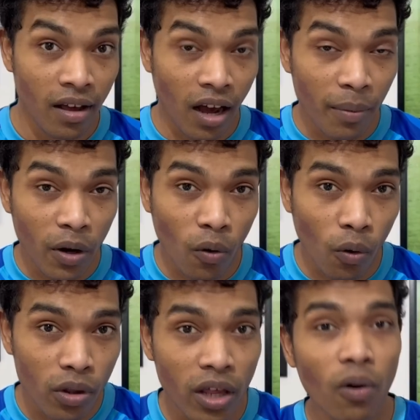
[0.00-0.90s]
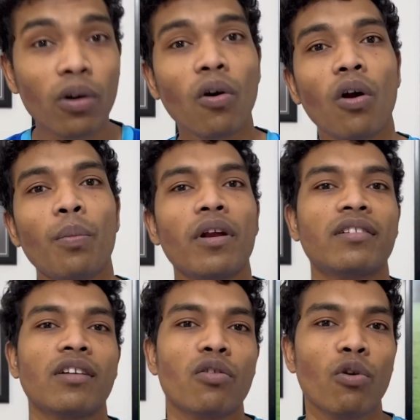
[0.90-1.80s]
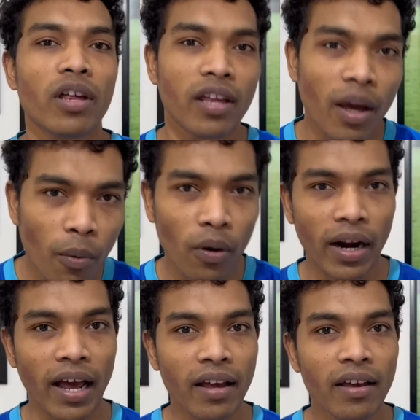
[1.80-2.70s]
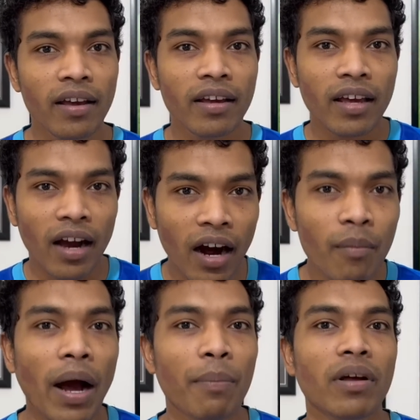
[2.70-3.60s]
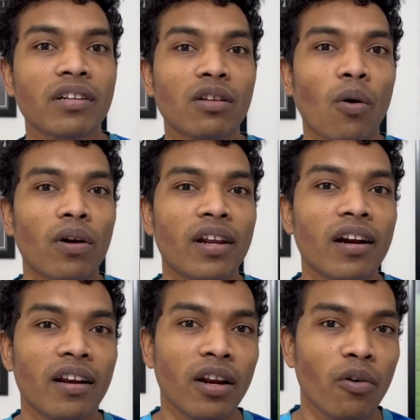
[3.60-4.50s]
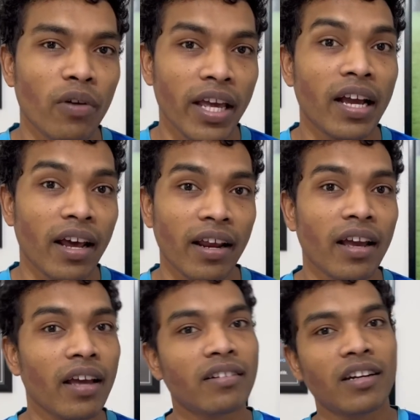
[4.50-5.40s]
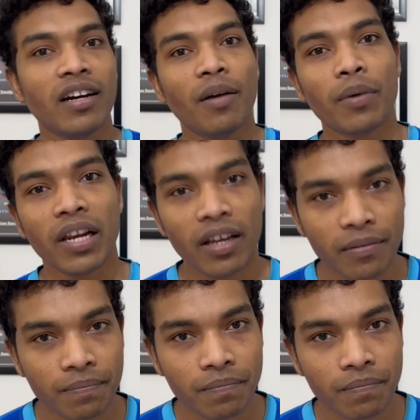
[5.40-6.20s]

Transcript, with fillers: अभी कोजिकोड कॉरपोरेशन जो ये बोल रहा है कि हम आपके साथ कॉन्ट्रैक्ट रिन्यू नहीं करेंगे स्टेडियम के लिए